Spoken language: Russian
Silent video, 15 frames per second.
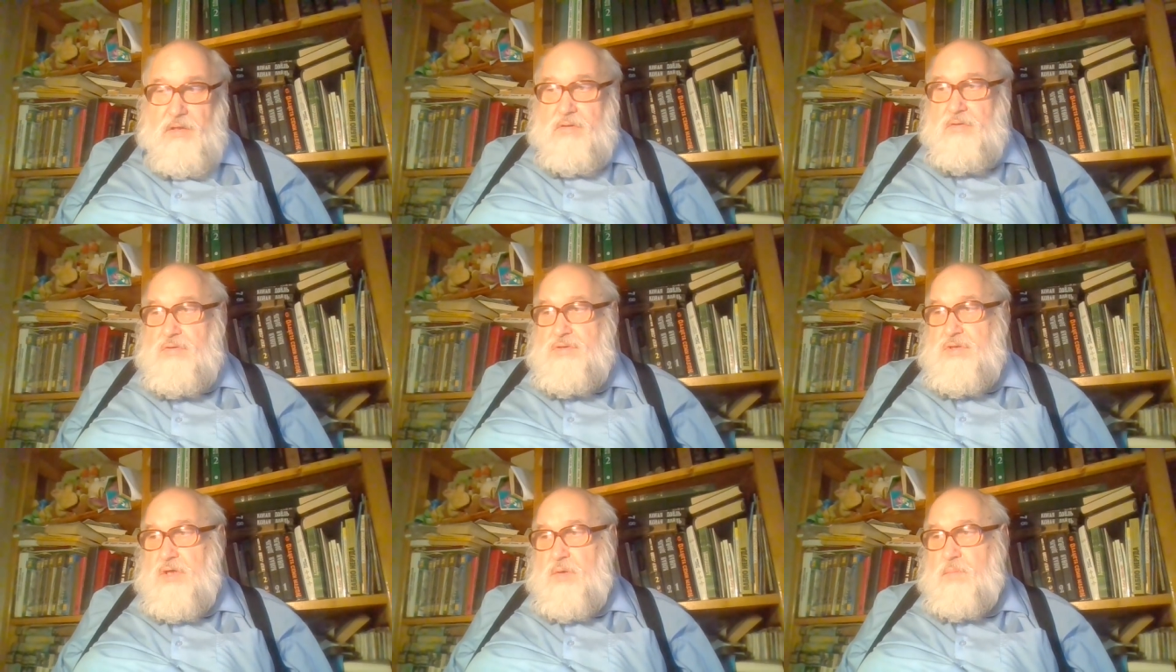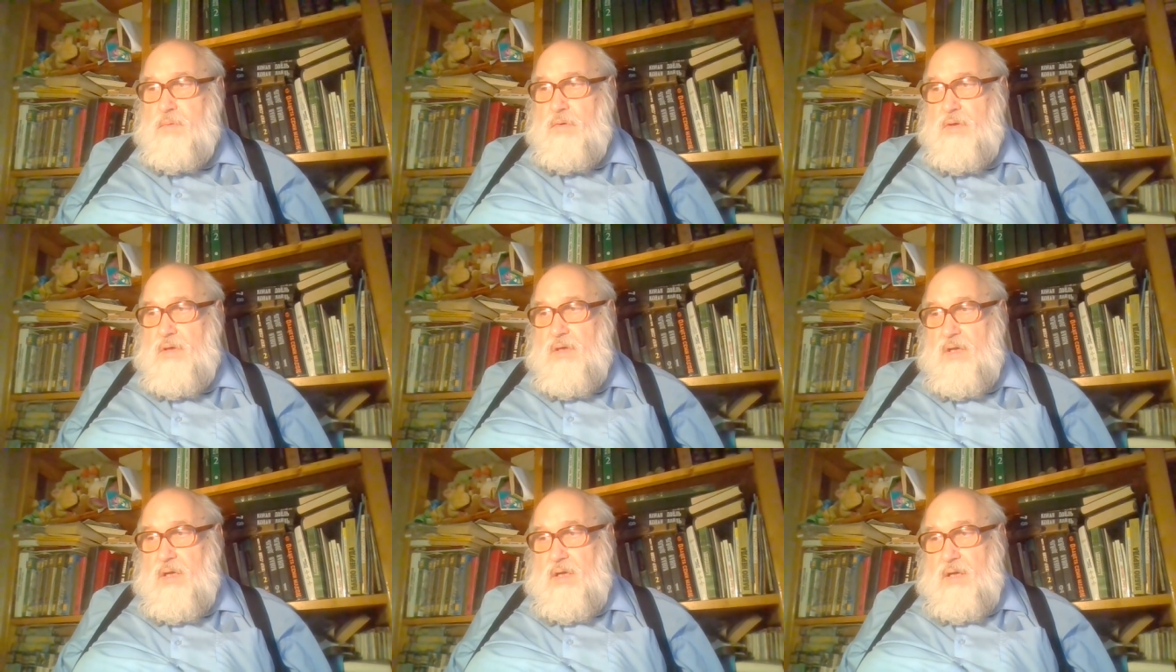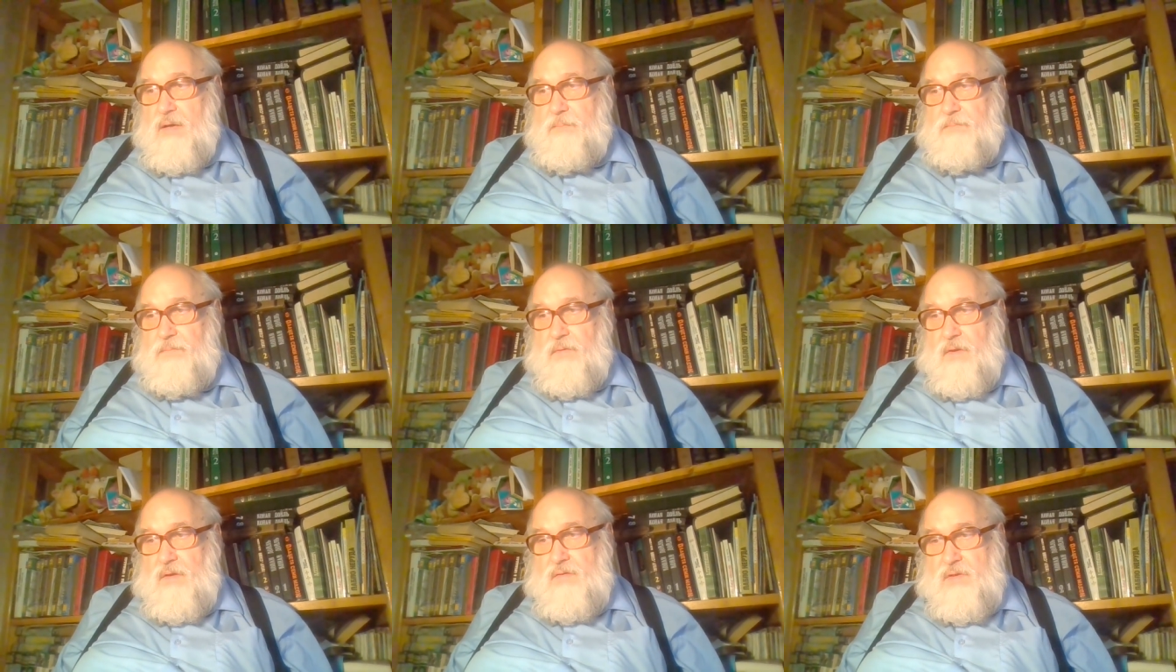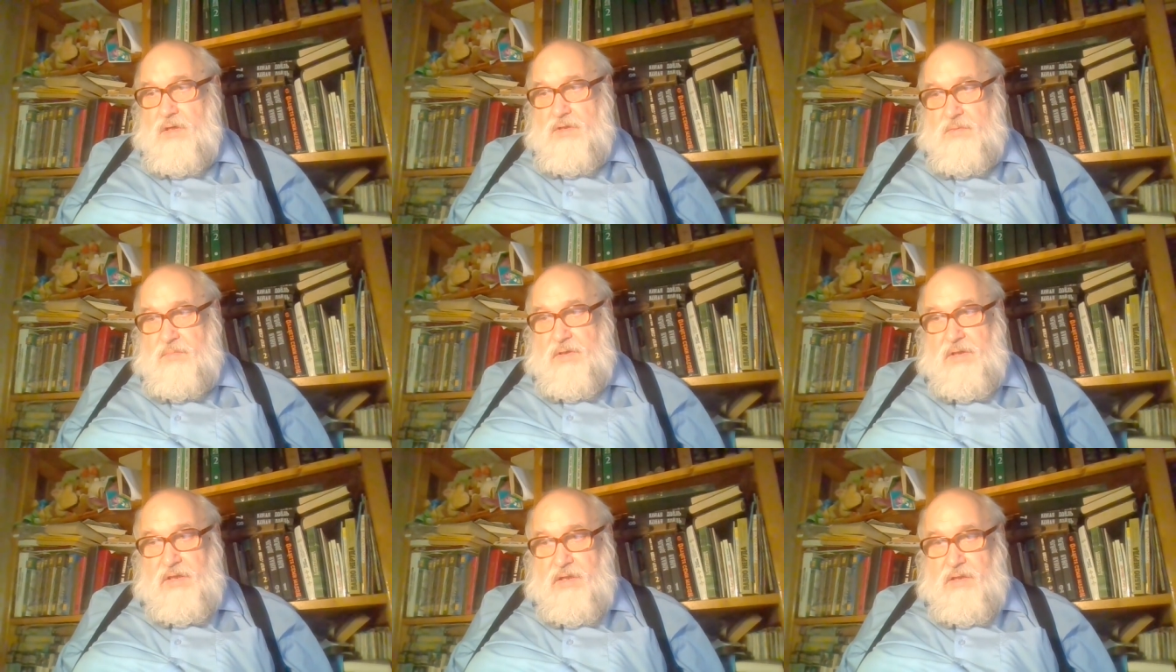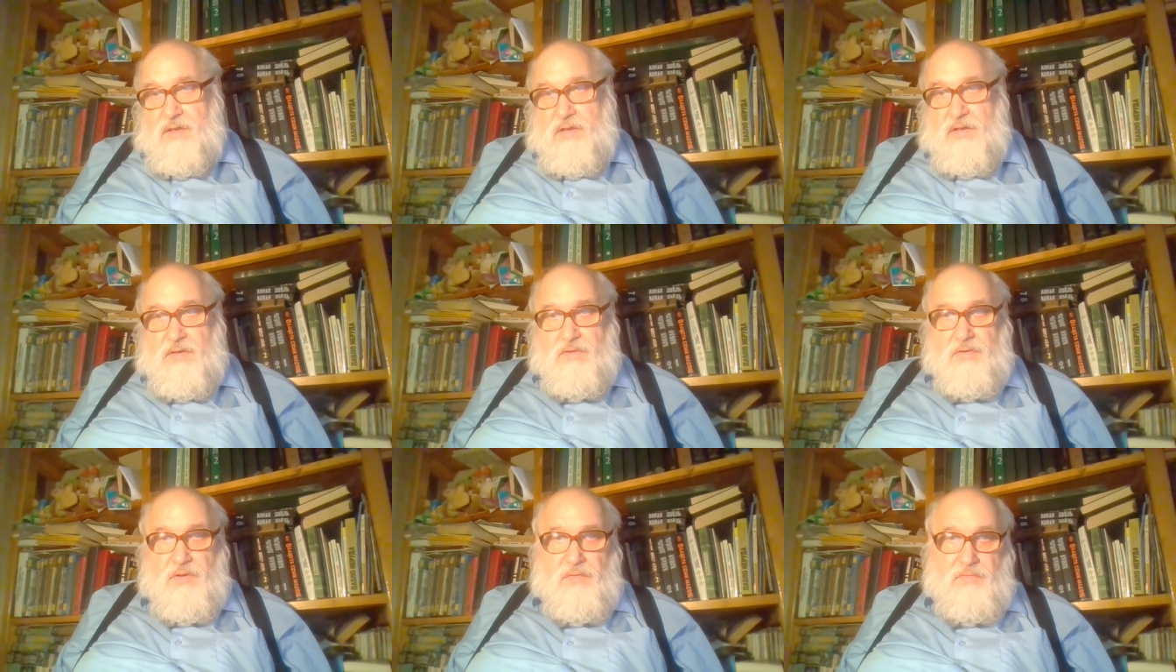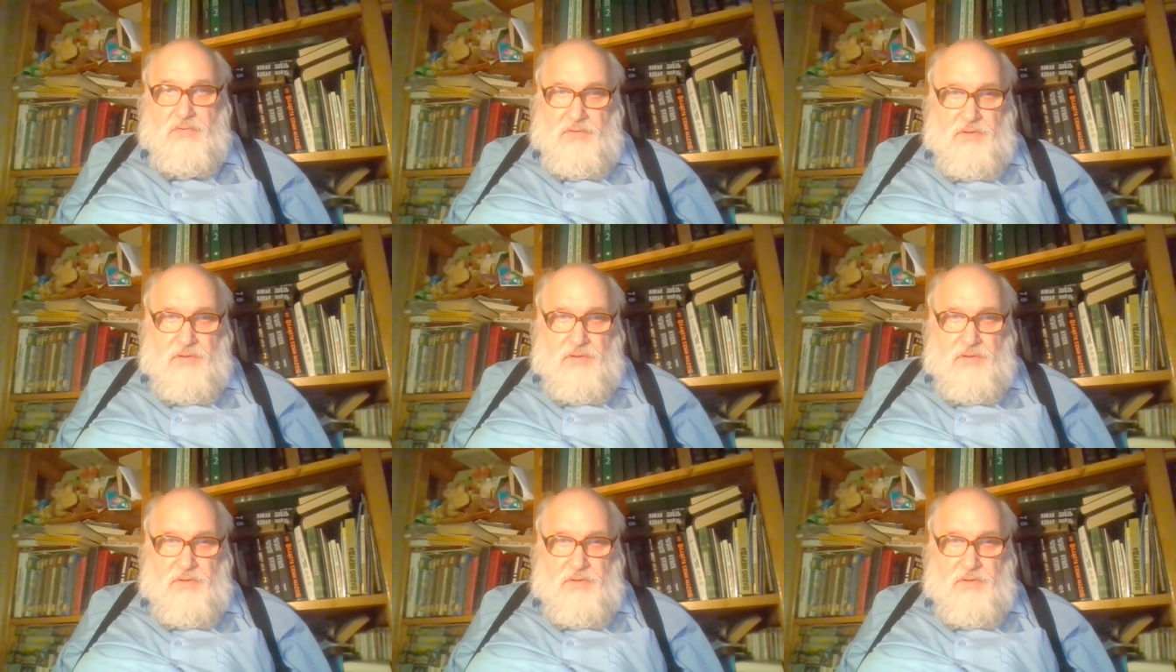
До сих пор скажем, книги, которые вот,